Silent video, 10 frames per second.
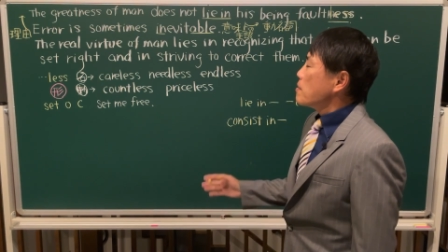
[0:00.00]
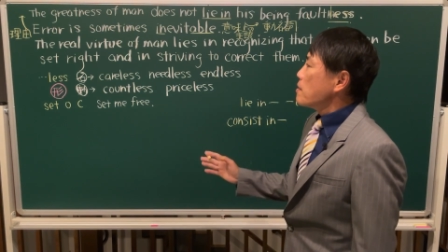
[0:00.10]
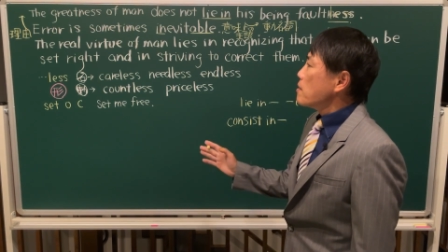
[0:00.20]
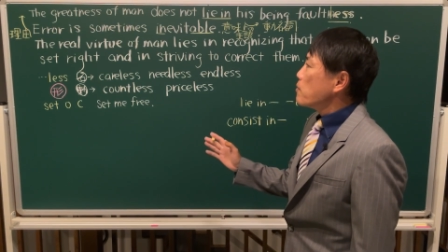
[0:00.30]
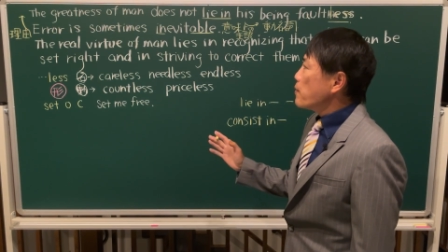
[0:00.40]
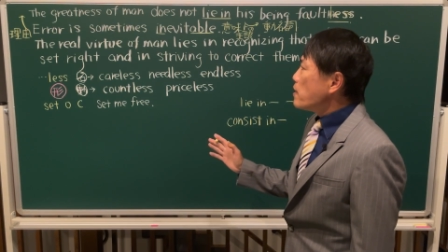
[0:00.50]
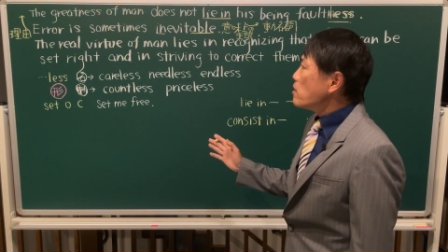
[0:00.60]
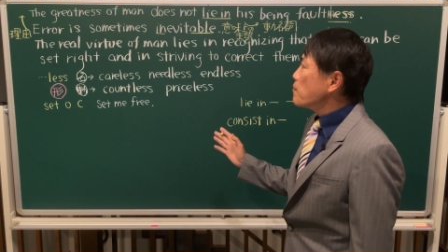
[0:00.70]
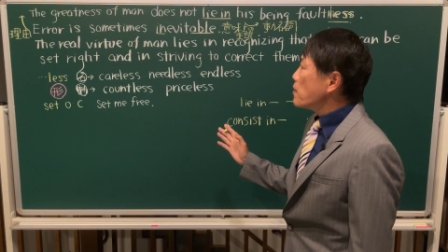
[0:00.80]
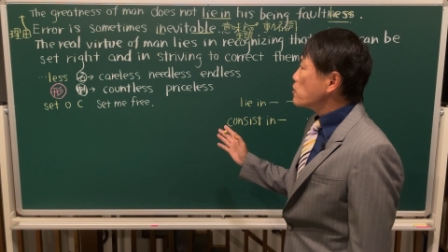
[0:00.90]
The
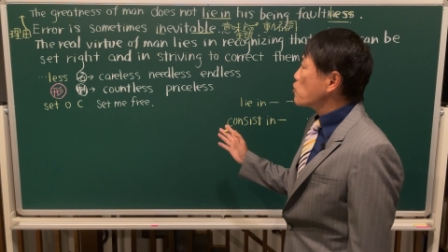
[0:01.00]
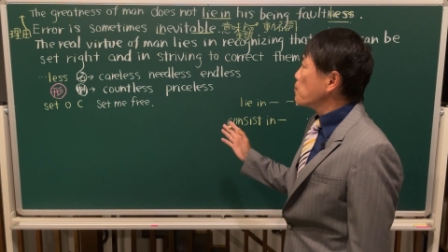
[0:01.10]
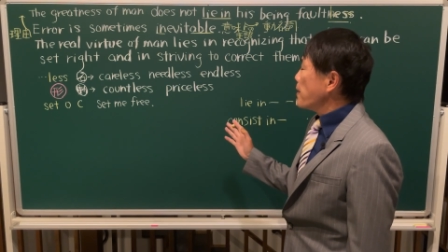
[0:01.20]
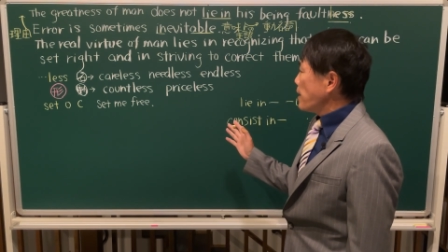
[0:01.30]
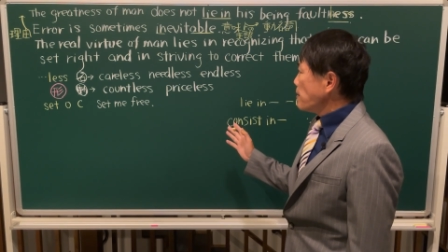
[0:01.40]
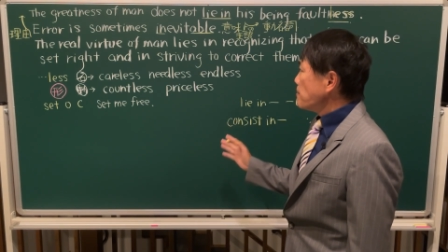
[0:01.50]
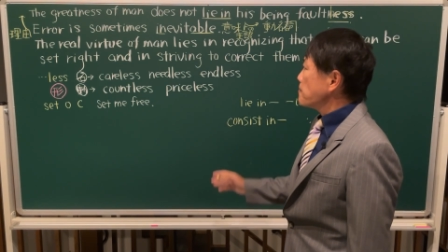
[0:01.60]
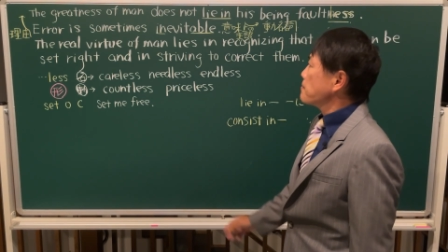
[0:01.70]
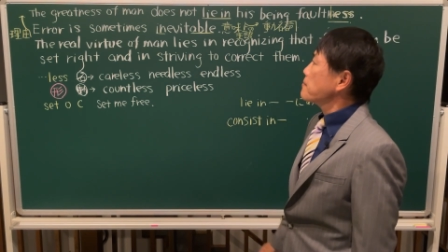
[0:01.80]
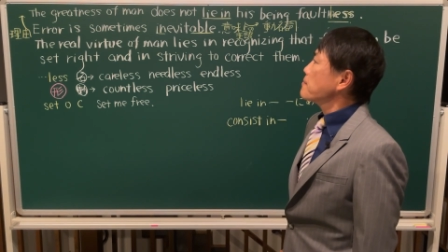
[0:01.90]
real virtue of
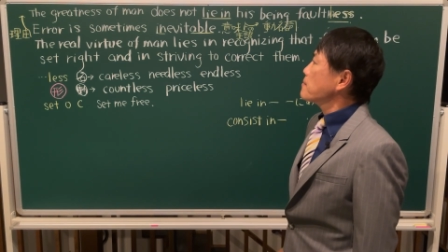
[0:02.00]
man